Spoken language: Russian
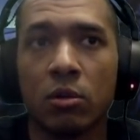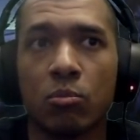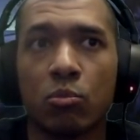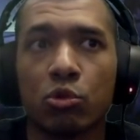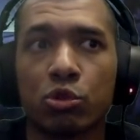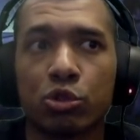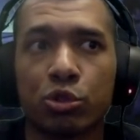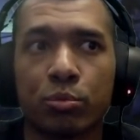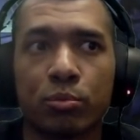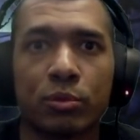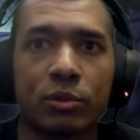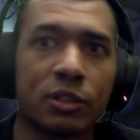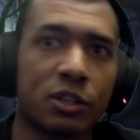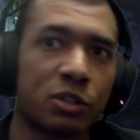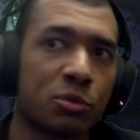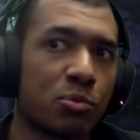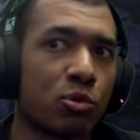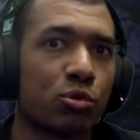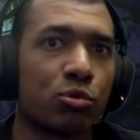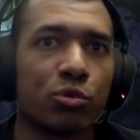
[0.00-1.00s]
можем к
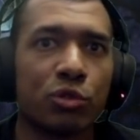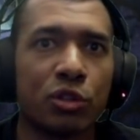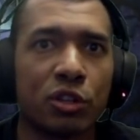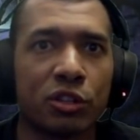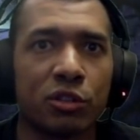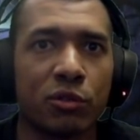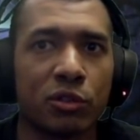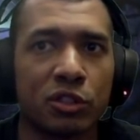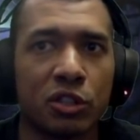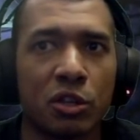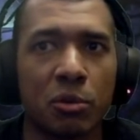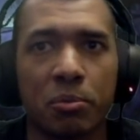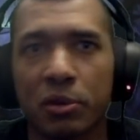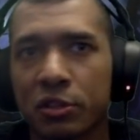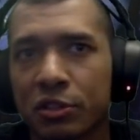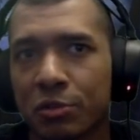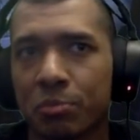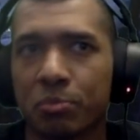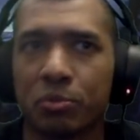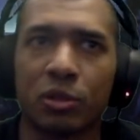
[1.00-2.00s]
разбору других новостей
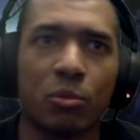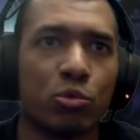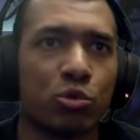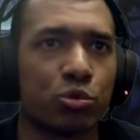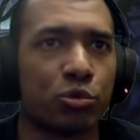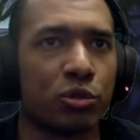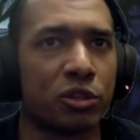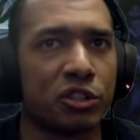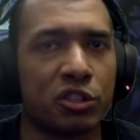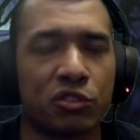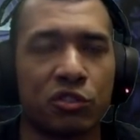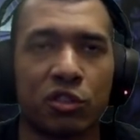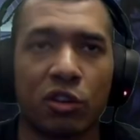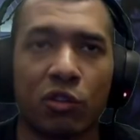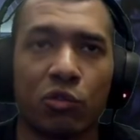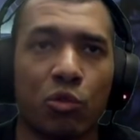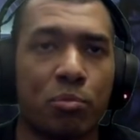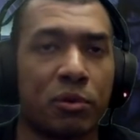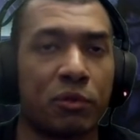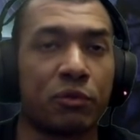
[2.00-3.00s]
перейти, потому что у нас сейчас все
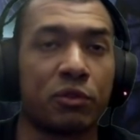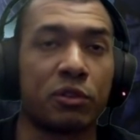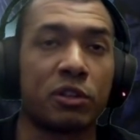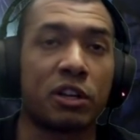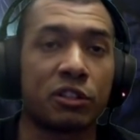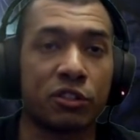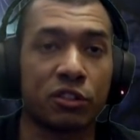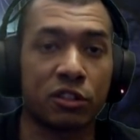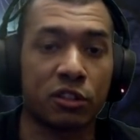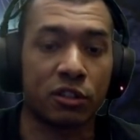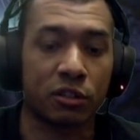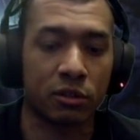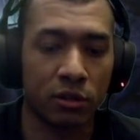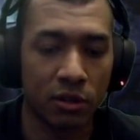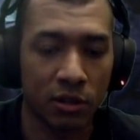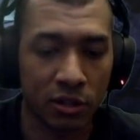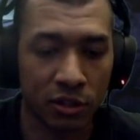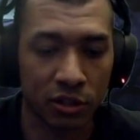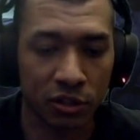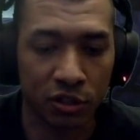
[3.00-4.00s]
равно профилактика,
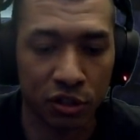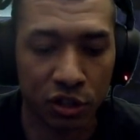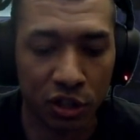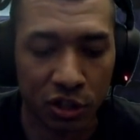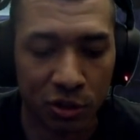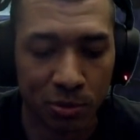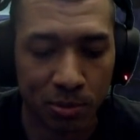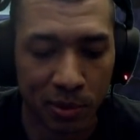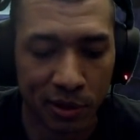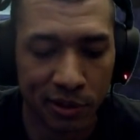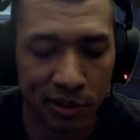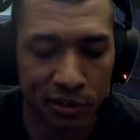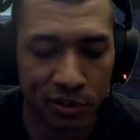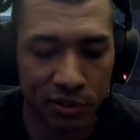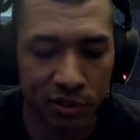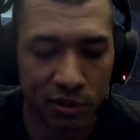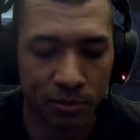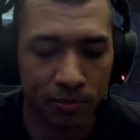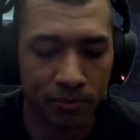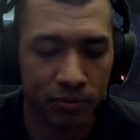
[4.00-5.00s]
где-то час
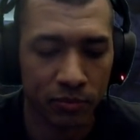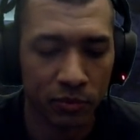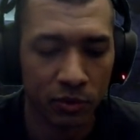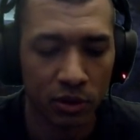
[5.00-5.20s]
продлится.